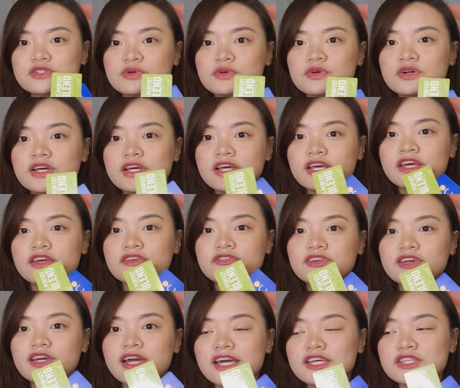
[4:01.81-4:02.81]
So, if
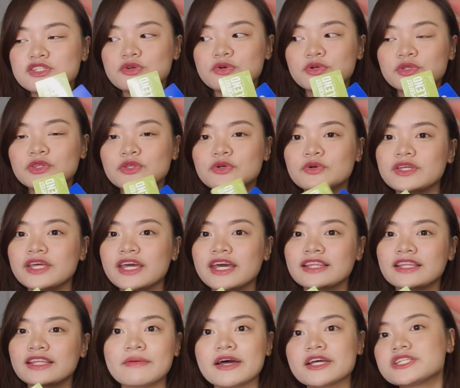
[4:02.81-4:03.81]
you guys don't know
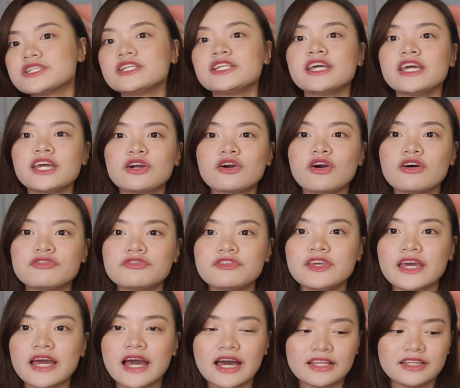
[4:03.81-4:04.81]
yet, I'm actually a
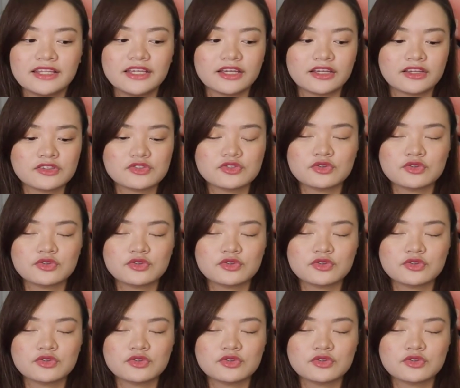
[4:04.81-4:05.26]
coffee addict.